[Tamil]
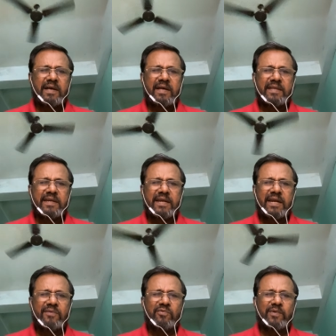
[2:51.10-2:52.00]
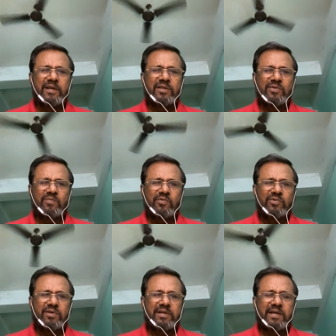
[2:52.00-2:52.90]
அதை நினைவுபடுத்தும்
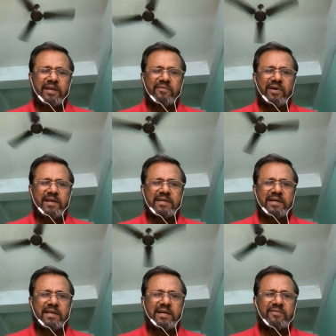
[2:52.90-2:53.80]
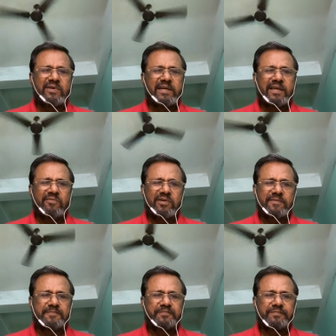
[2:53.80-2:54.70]
போது நினைவாற்றலாக வெளியே வரும்